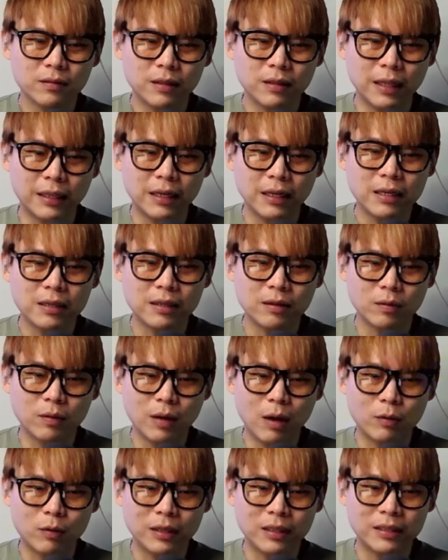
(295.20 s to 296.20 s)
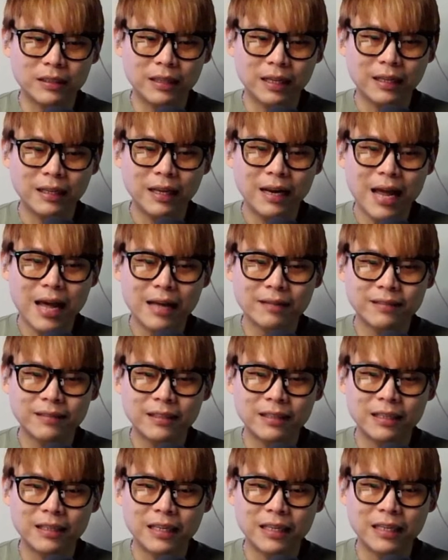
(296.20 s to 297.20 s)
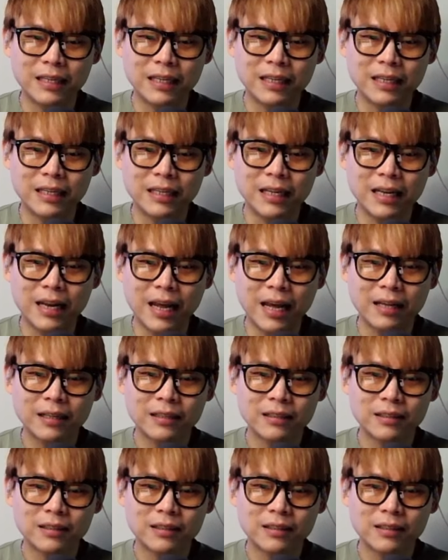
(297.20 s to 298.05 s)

แต่ถ้าเกิดเอาจริงๆนะถ้าลากเส้นดีๆเนี่ยนะ